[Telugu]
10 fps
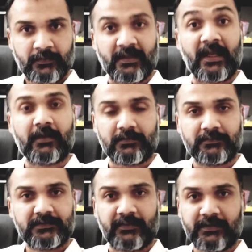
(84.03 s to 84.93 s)
నెలకు
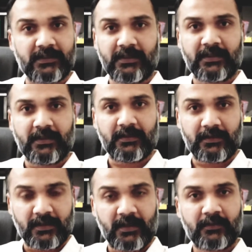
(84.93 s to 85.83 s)
సంవత్సరానికి కాదు
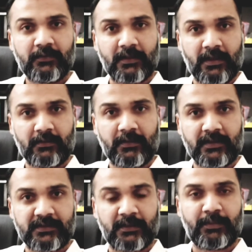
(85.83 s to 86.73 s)
నెలకు నాలుగు
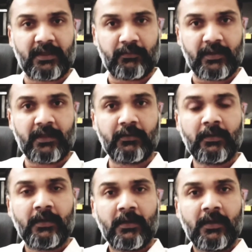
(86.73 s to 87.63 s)
లక్షల పదివేలు
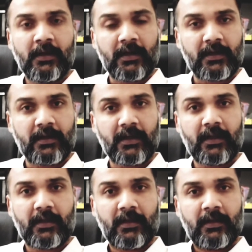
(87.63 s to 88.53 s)
అంటే
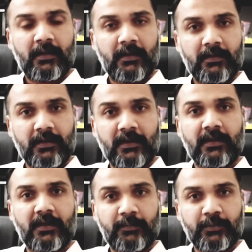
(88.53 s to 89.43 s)

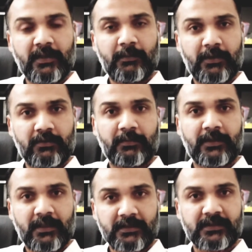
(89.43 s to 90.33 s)
దాదాపు నలభై తొమ్మిది
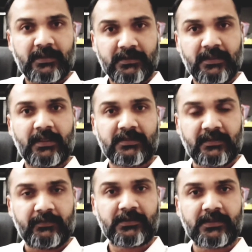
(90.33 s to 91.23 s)
లక్షల చిల్లర
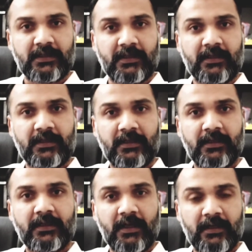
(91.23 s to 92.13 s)
సంవత్సరానికి
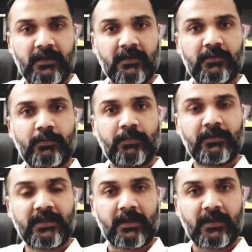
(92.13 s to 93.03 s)
గంటకు
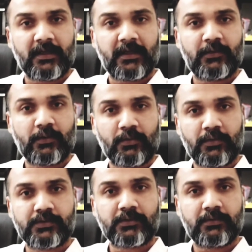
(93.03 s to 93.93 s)
గంట కాదు
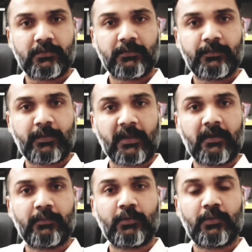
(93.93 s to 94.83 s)
రోజుకు
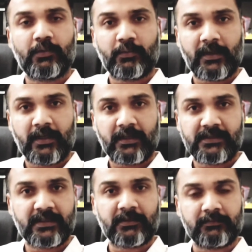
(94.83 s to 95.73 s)
పదమూడు వేల
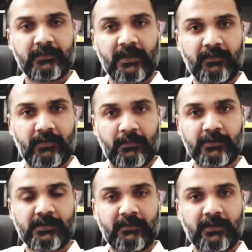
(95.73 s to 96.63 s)
జీతం ఆయన ఫామ్
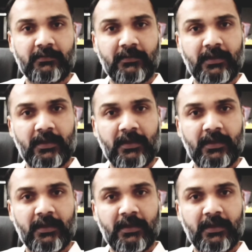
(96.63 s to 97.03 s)
హౌస్లో వండుకున్న